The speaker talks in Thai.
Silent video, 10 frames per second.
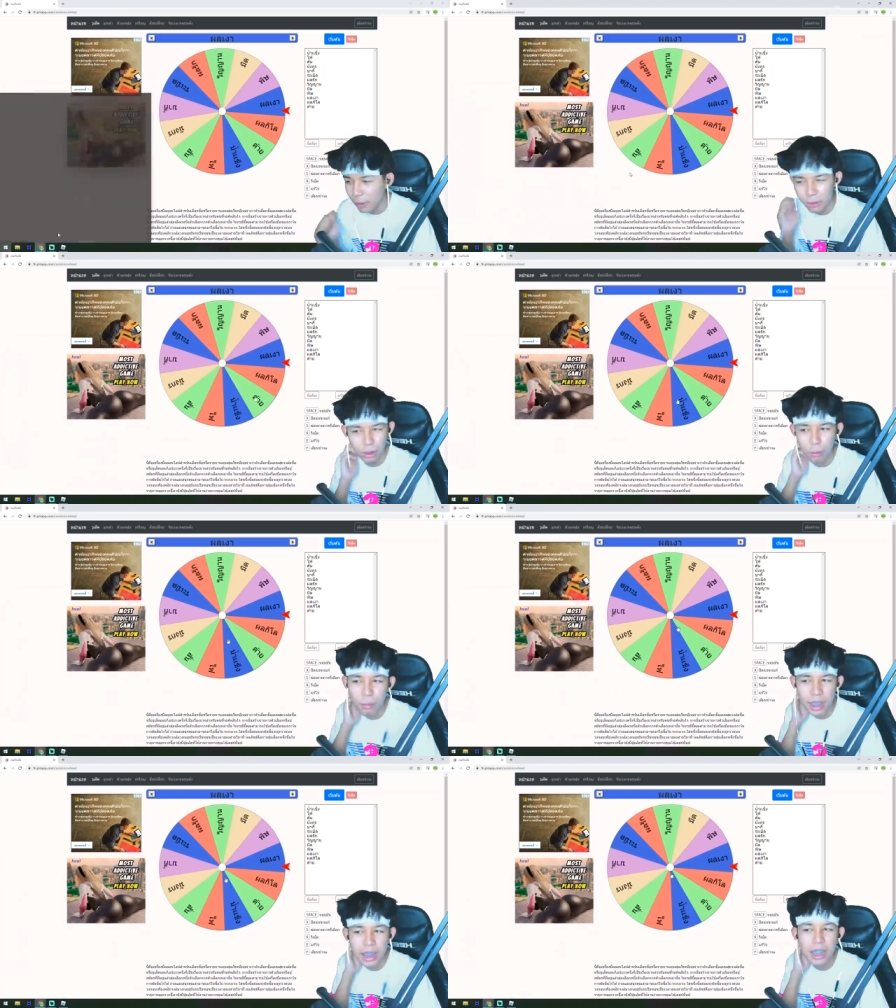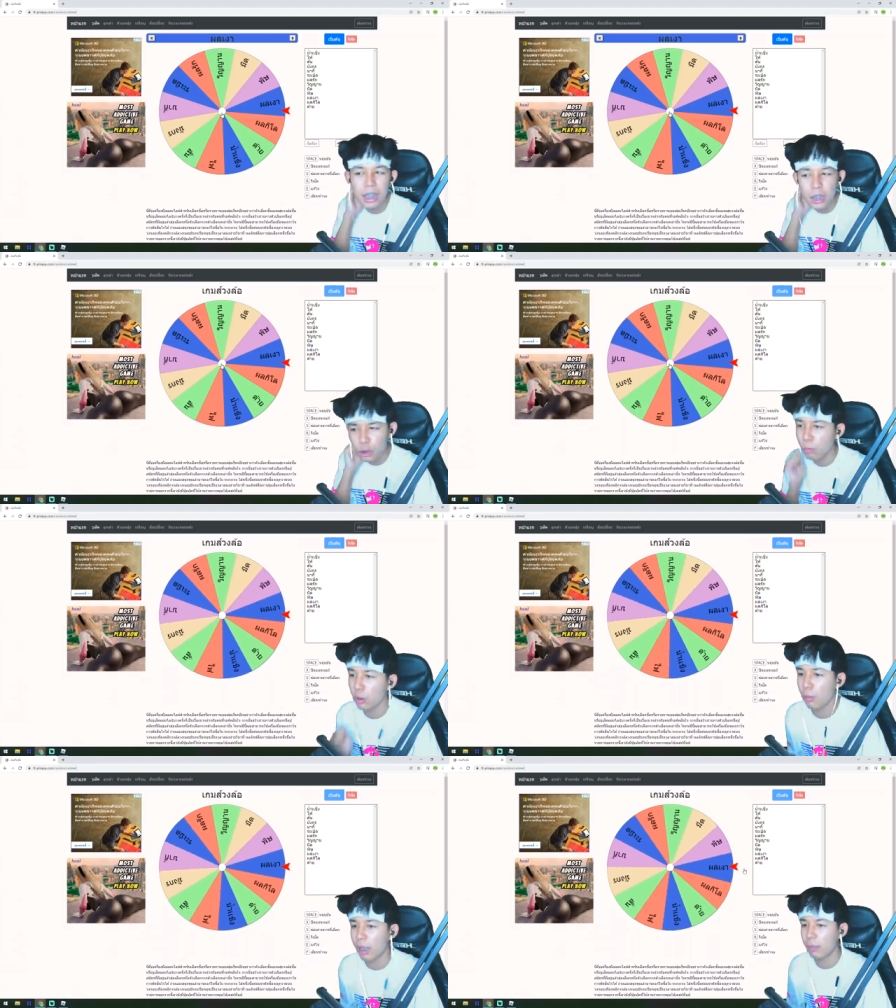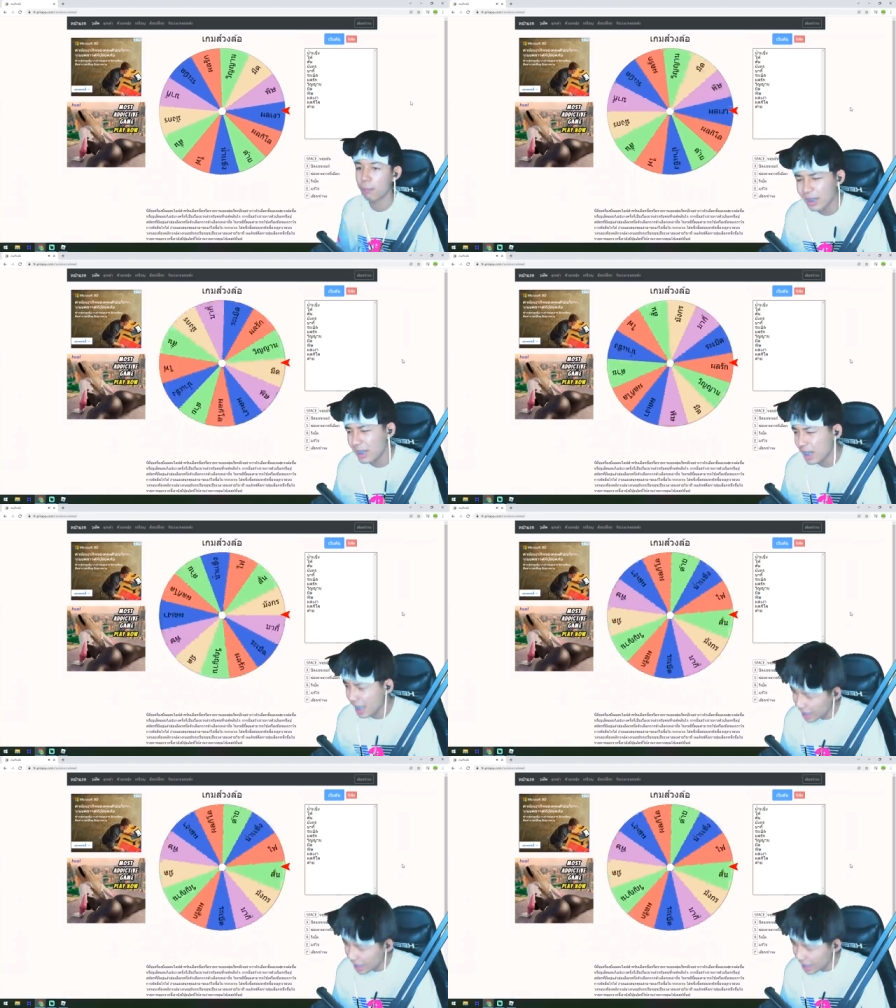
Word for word: ดคอมเมนต์สุ่มผลต่อไปอยากเล่